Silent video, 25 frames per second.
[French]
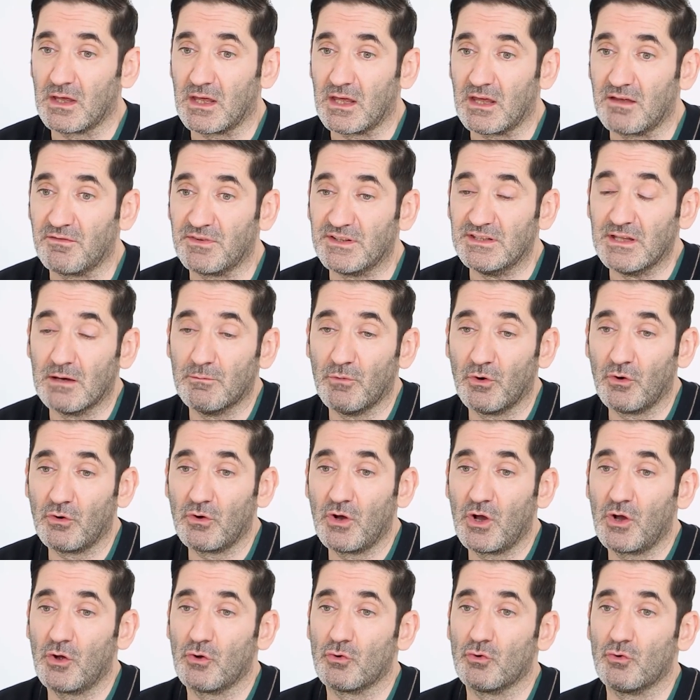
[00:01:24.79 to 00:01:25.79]
Et
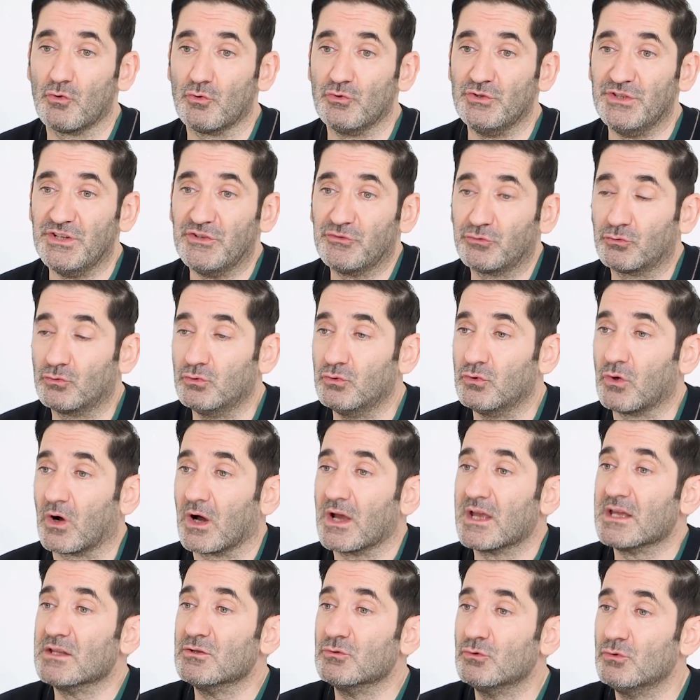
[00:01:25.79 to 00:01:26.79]
évidemment, le
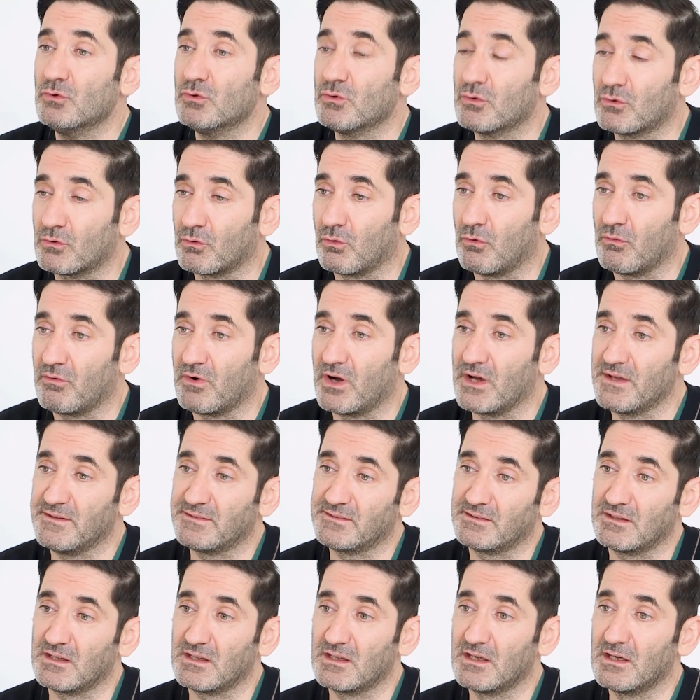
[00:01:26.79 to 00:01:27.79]
discours haineux qu'on va
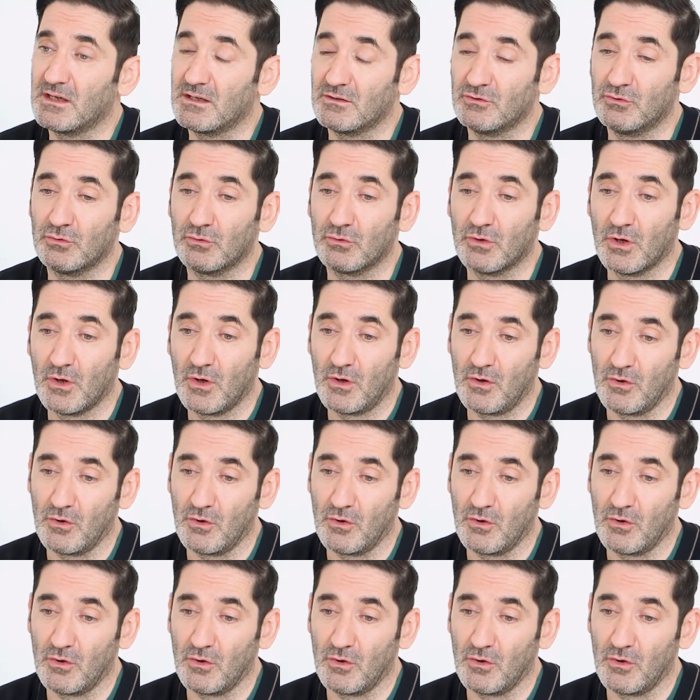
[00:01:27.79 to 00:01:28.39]
essayer de,